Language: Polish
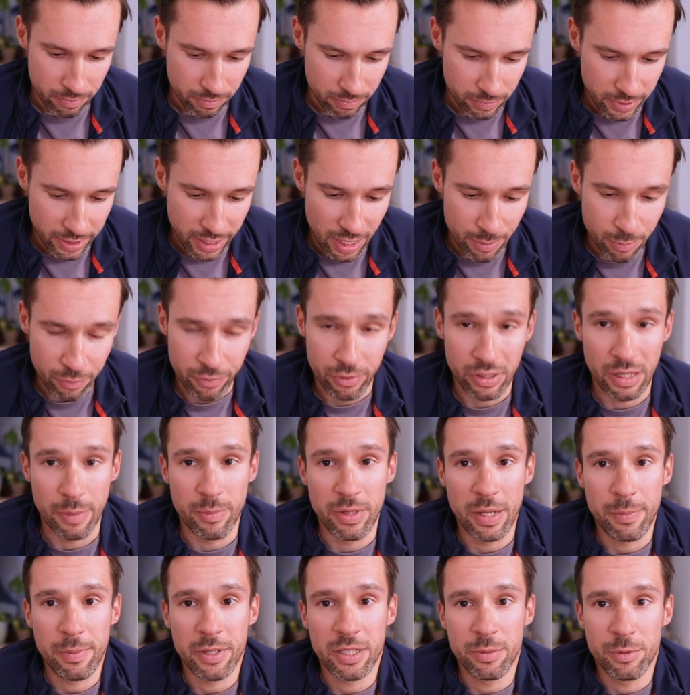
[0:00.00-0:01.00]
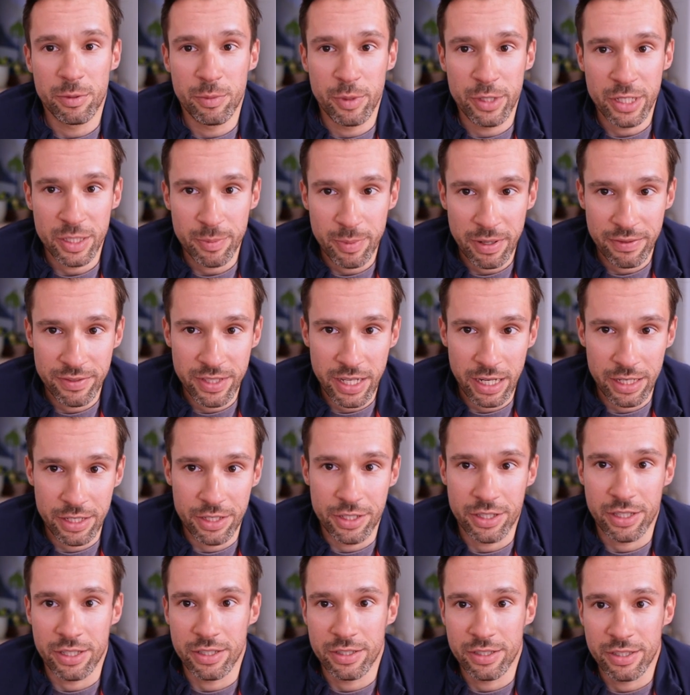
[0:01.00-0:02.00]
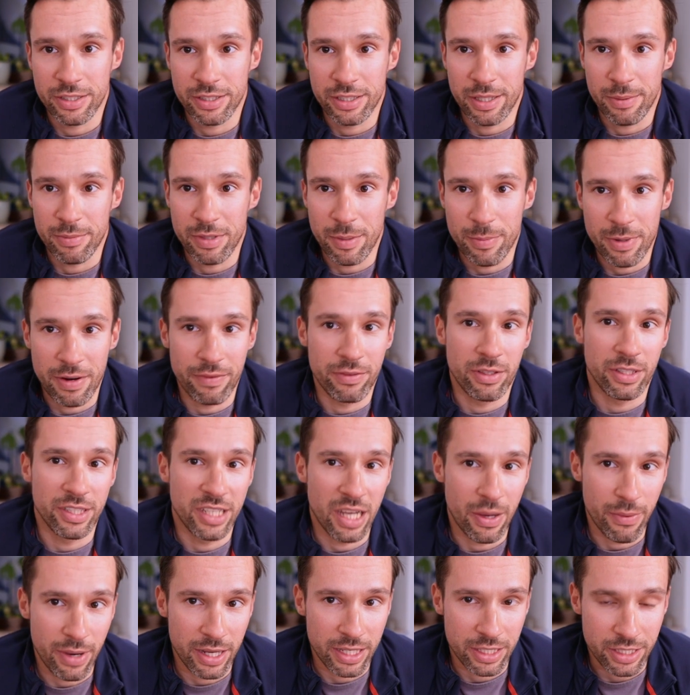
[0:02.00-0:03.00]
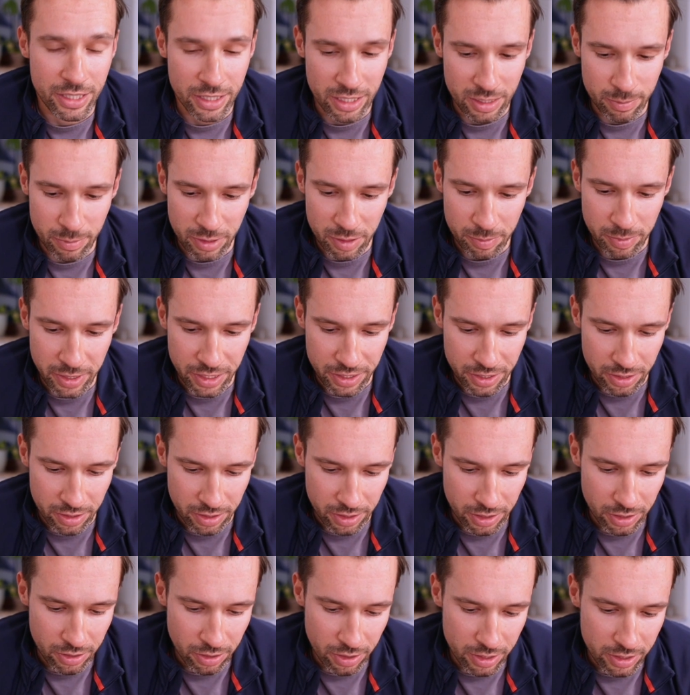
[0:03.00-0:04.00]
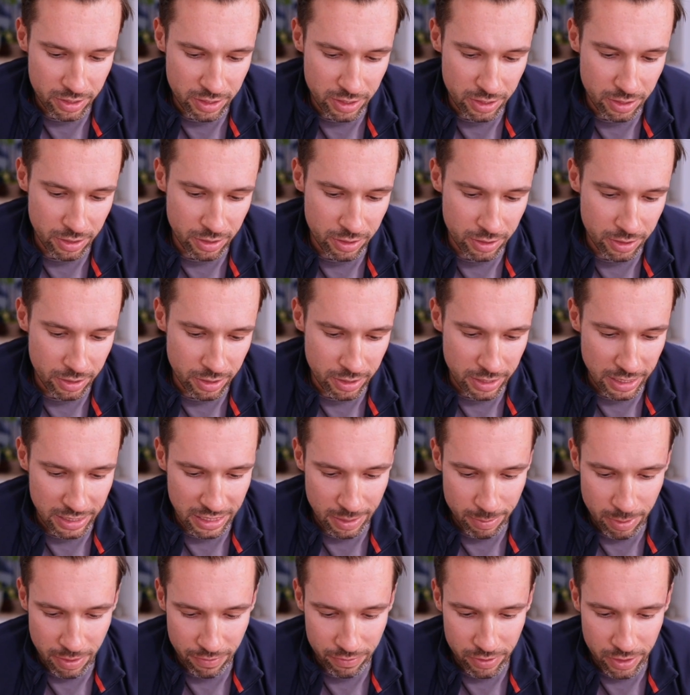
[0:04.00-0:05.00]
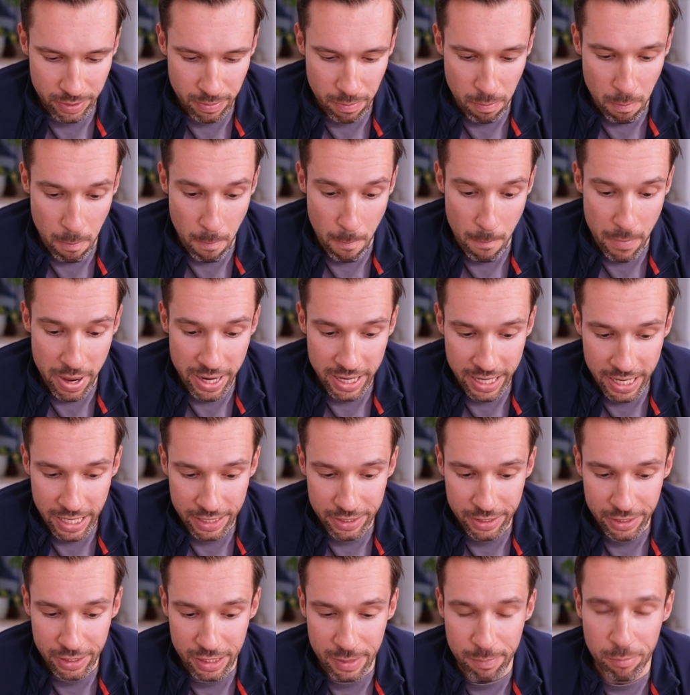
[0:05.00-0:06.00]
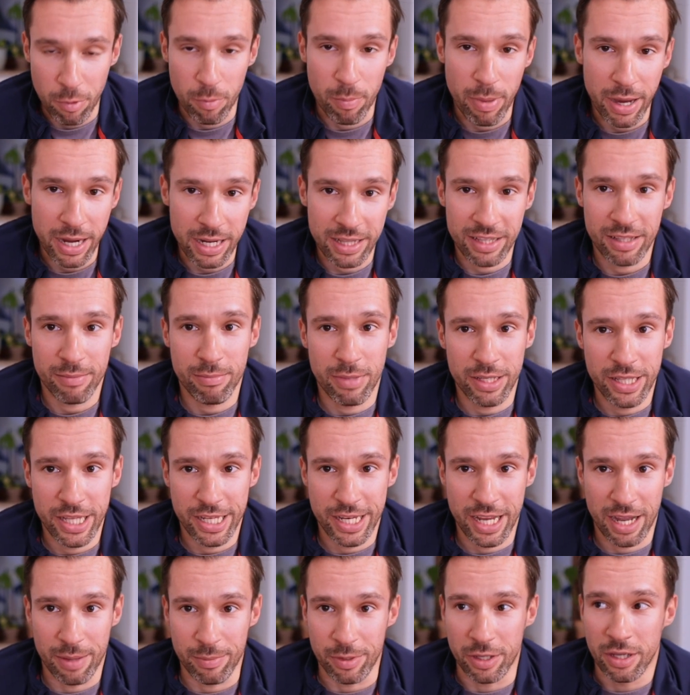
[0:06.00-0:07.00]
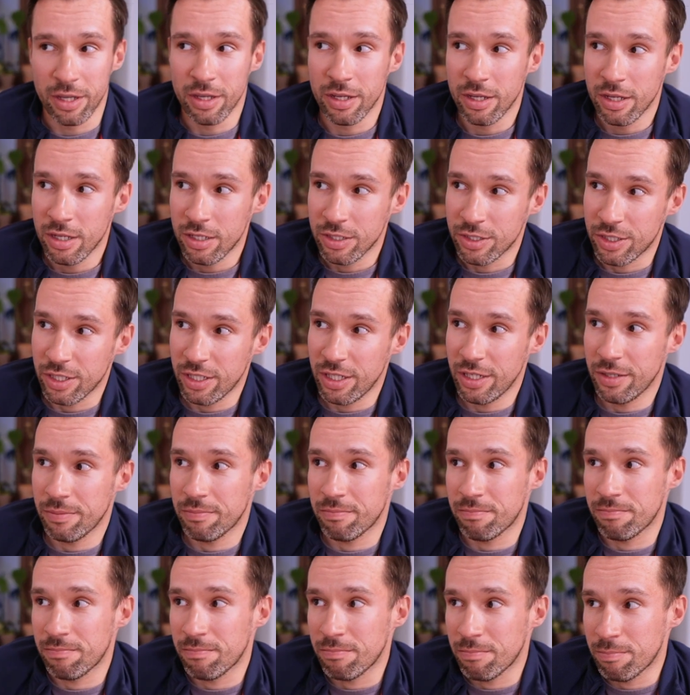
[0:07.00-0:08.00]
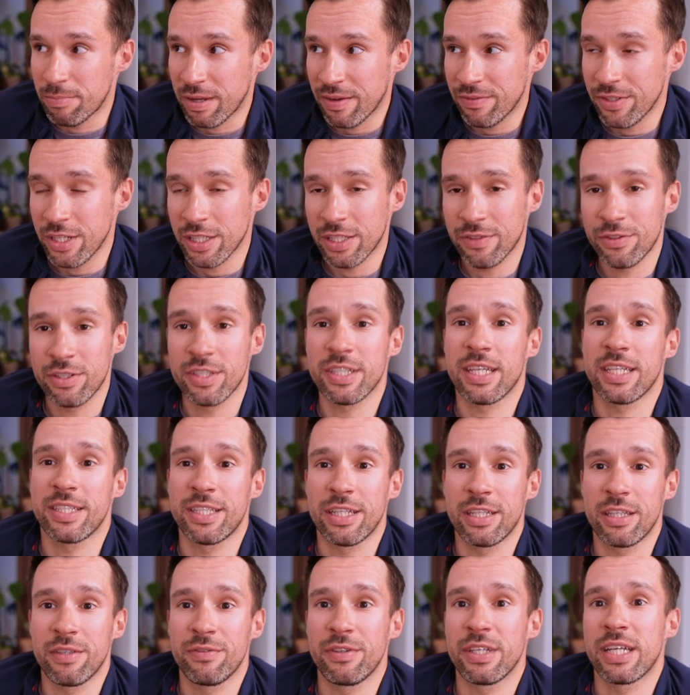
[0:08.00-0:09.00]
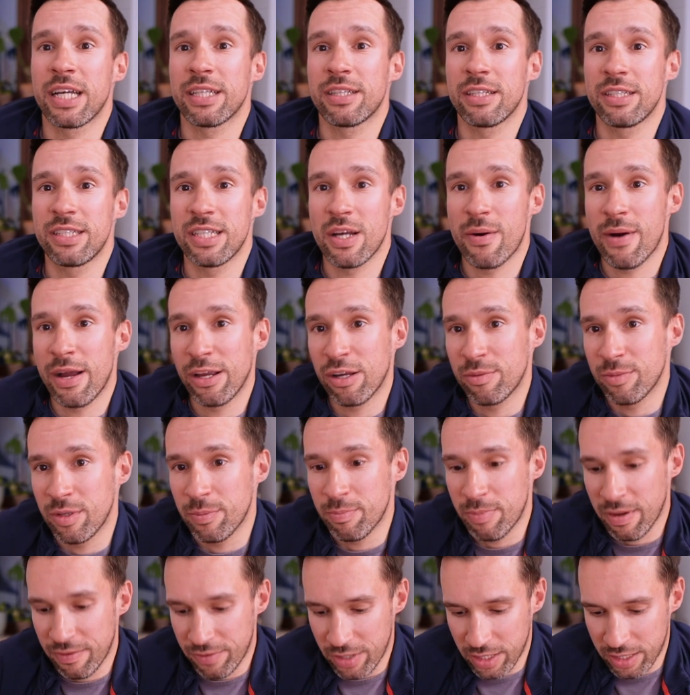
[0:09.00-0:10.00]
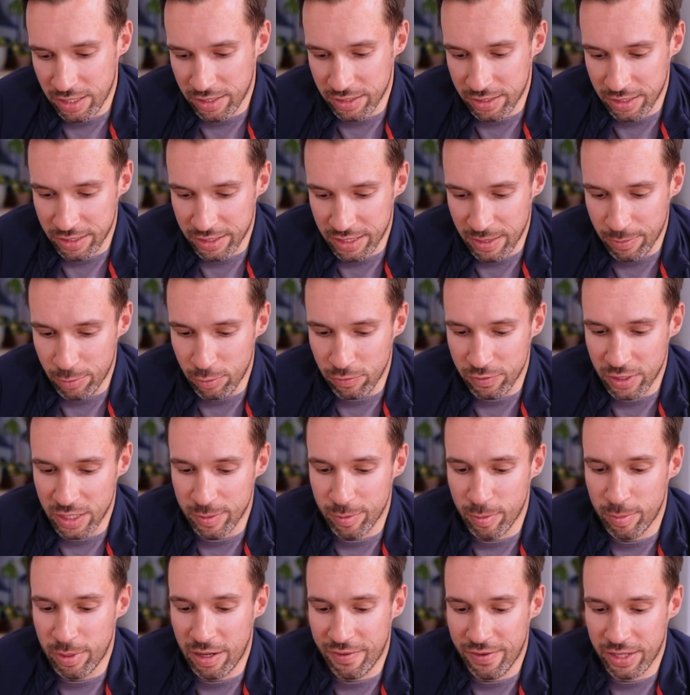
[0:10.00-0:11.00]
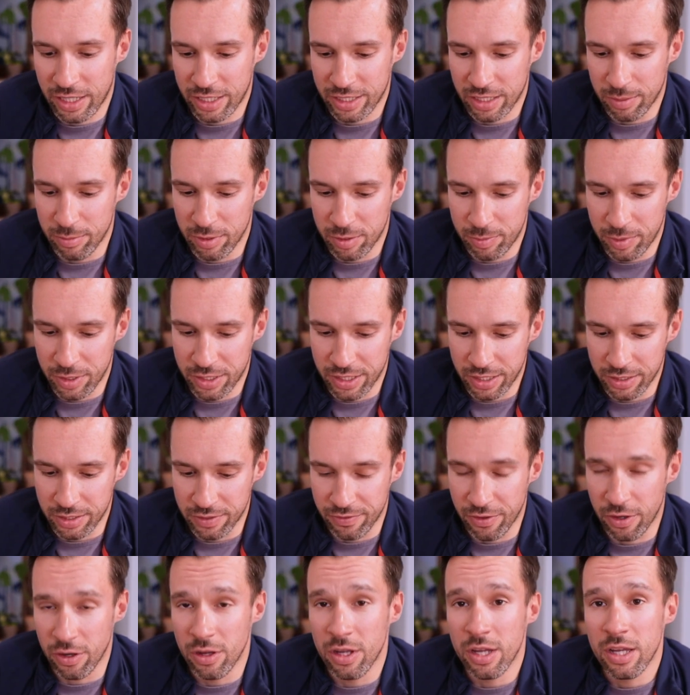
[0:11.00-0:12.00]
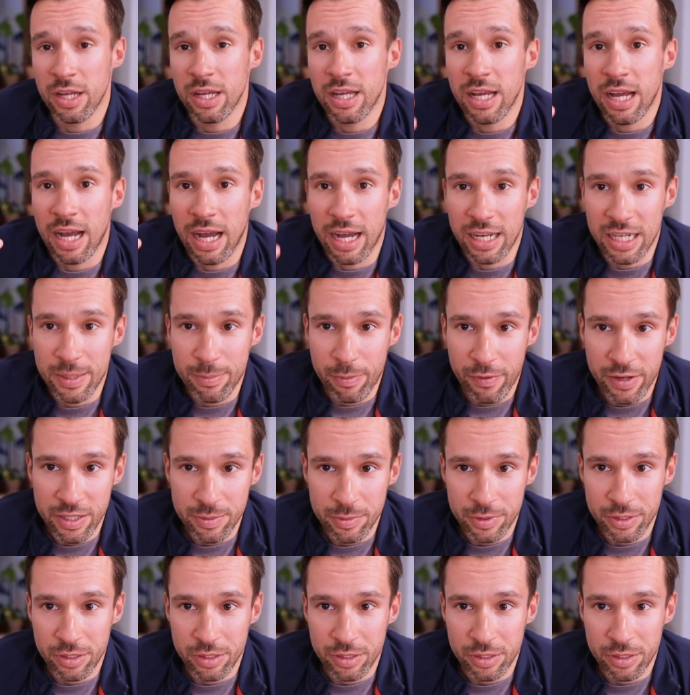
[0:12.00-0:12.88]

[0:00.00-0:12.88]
tak jak mówiłem, lepiej żebyśmy nie sprawdzali, czy ten system naprawdę działa i czy jest bezpieczny. I to jest yy, tak naprawdę marketing poparty badaniami. Czyli pewnie te wszystkie certyfikaty działają i pewnie ten system również poprawia nasze bezpieczeństwo, ale powiedzmy